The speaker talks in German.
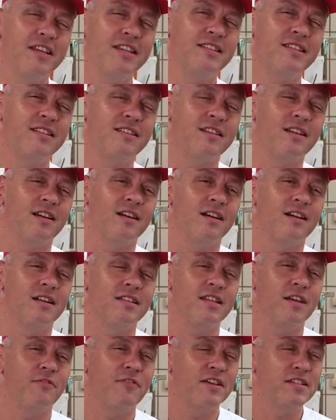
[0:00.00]
ist äh,
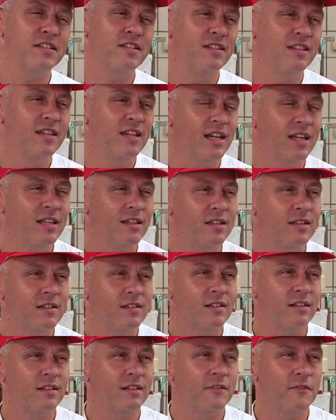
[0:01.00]
sehr faszinierend,
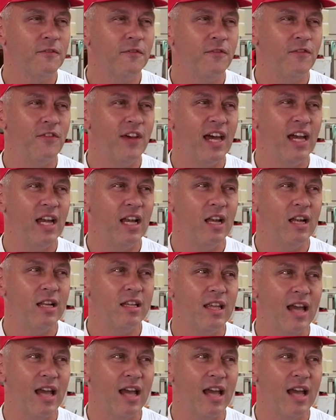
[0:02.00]
weil